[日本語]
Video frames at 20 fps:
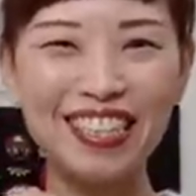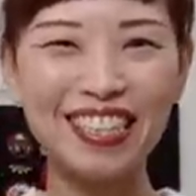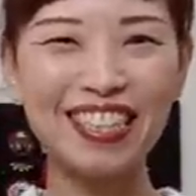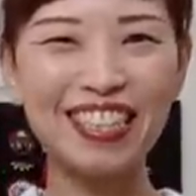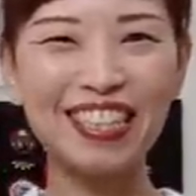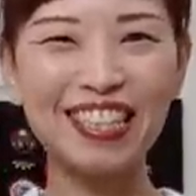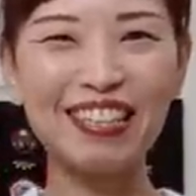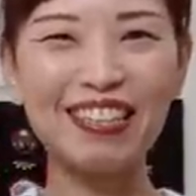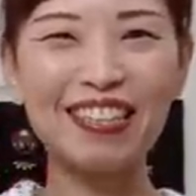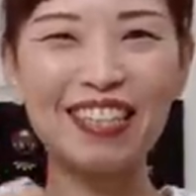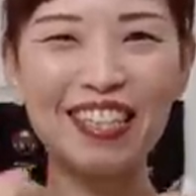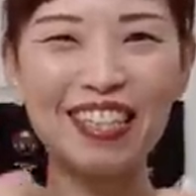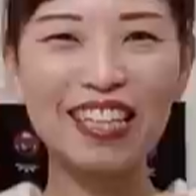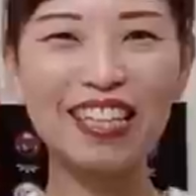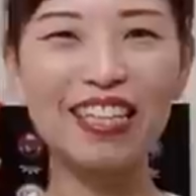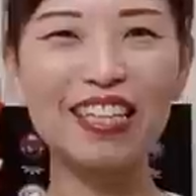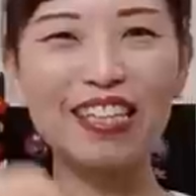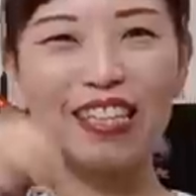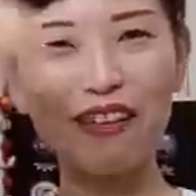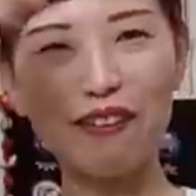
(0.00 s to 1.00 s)
でねた
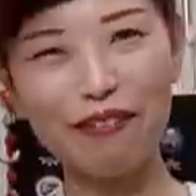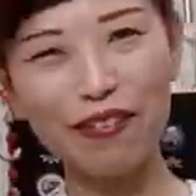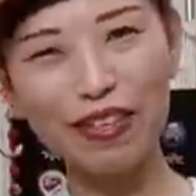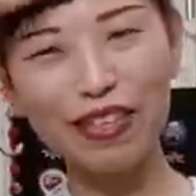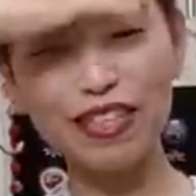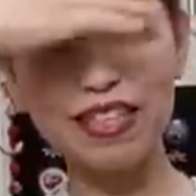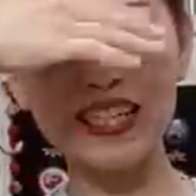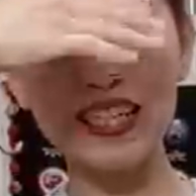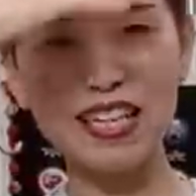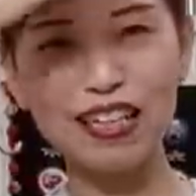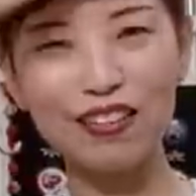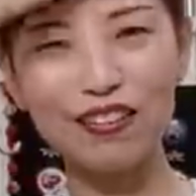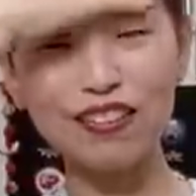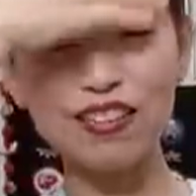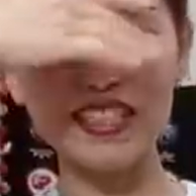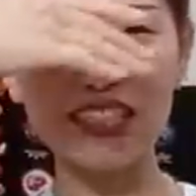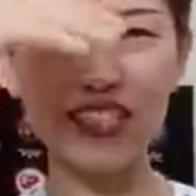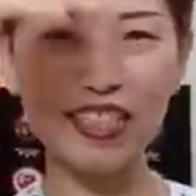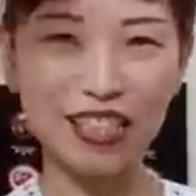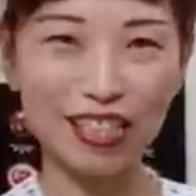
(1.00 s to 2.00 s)
だでさえ短いの
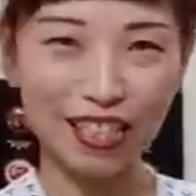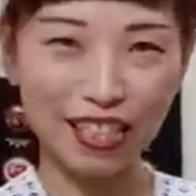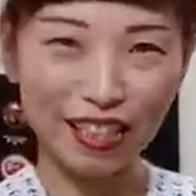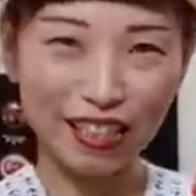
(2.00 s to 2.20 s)
に